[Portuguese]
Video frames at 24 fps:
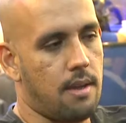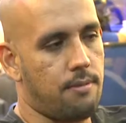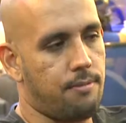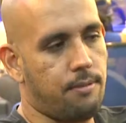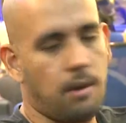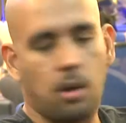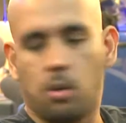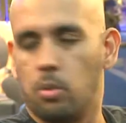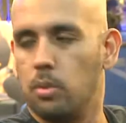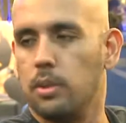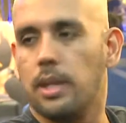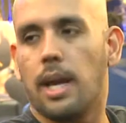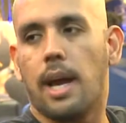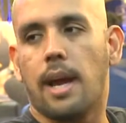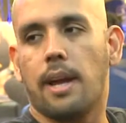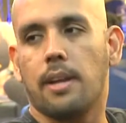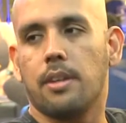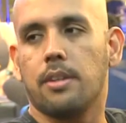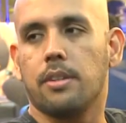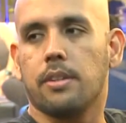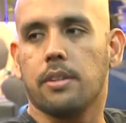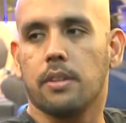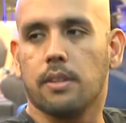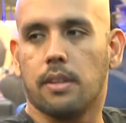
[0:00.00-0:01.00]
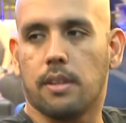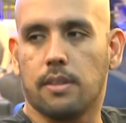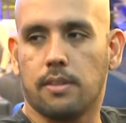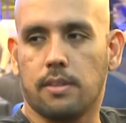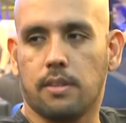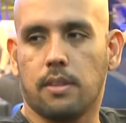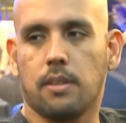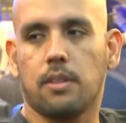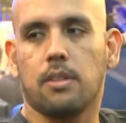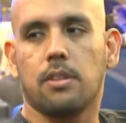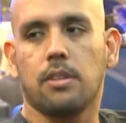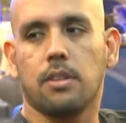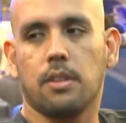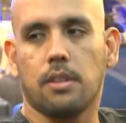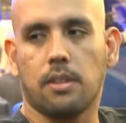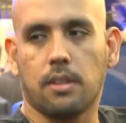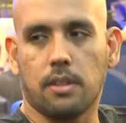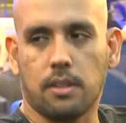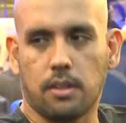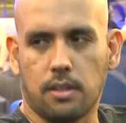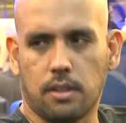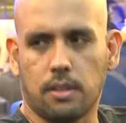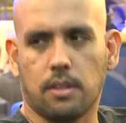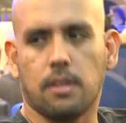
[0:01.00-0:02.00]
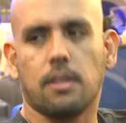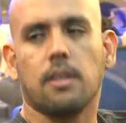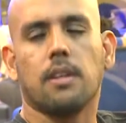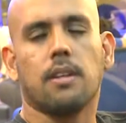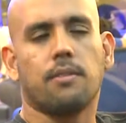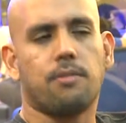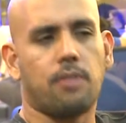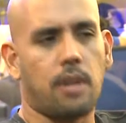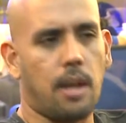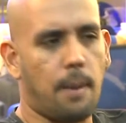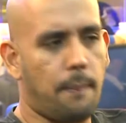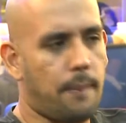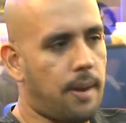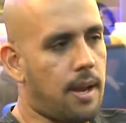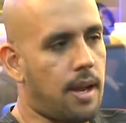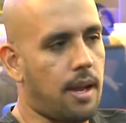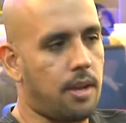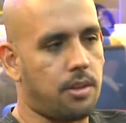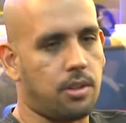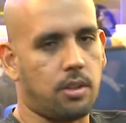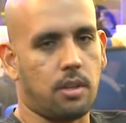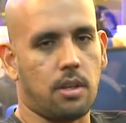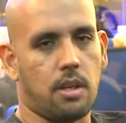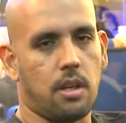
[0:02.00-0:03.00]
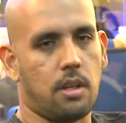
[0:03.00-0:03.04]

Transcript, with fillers: faculdade, assim, de. Na foi na prática.